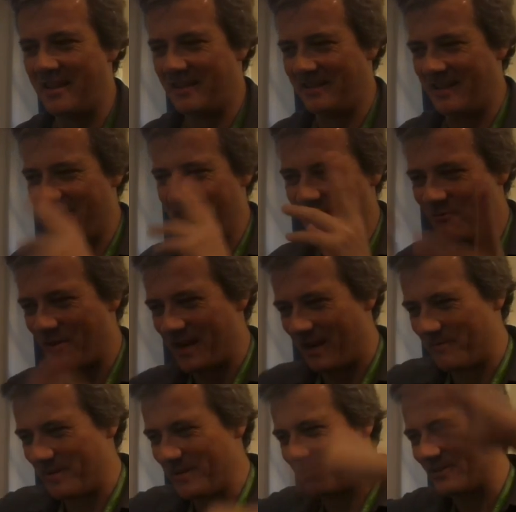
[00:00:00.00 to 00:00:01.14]

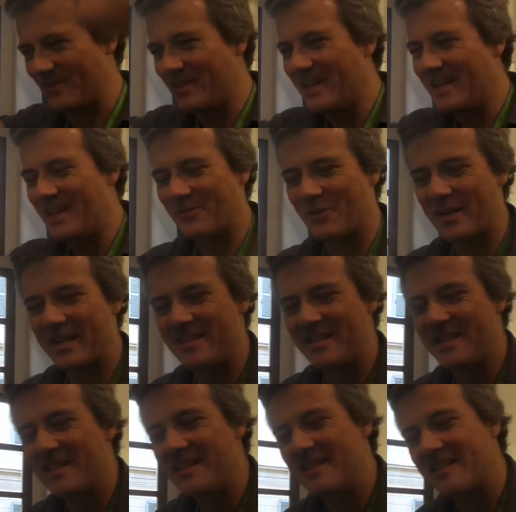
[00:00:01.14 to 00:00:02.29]
dell'inquinamento, con i
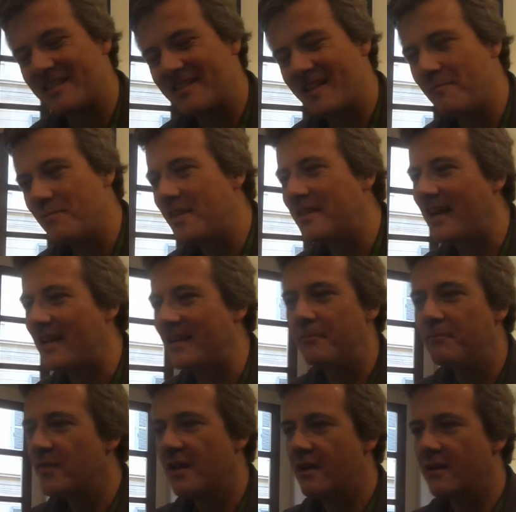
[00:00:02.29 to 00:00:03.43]
casini dei disastri ambientali,
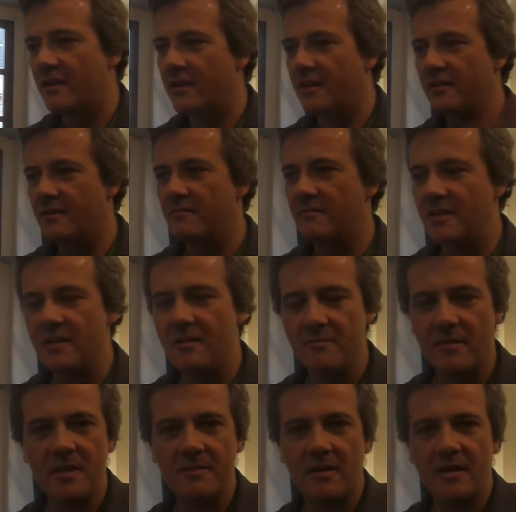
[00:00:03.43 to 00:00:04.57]
eh,
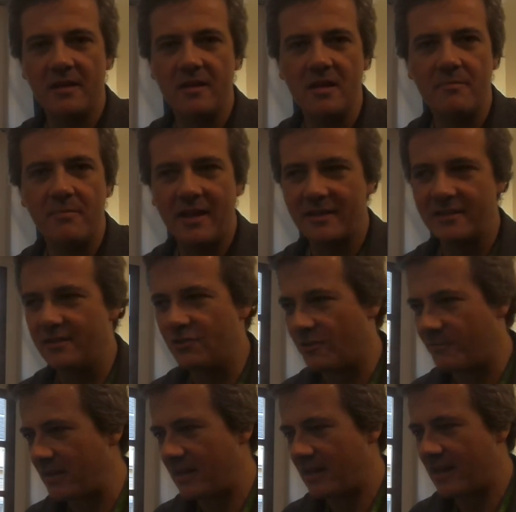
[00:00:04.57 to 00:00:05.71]
i, i, i, parti
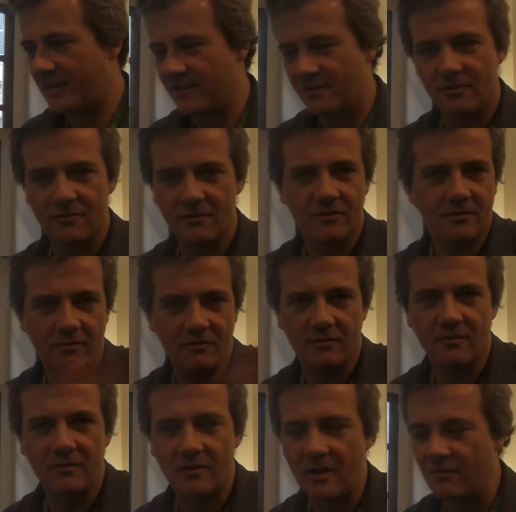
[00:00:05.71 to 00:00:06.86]
gemellari sono,
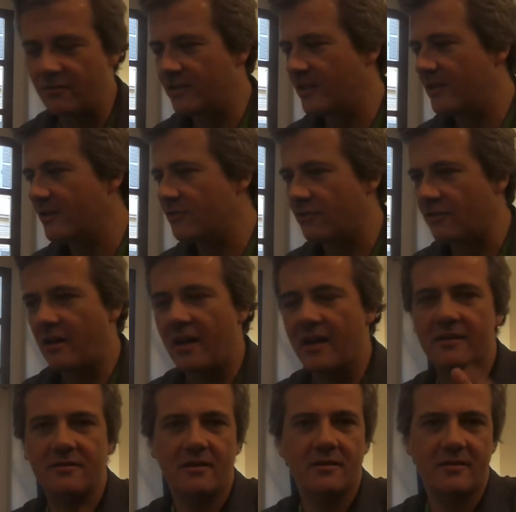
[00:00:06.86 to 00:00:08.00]
sono all'ordine del giorno.
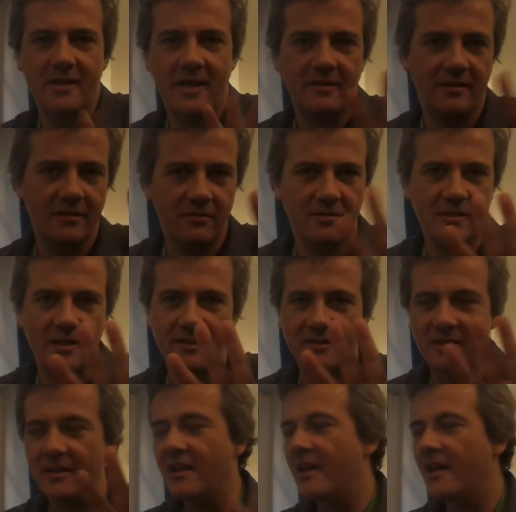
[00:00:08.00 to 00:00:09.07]
Là sette, sono sette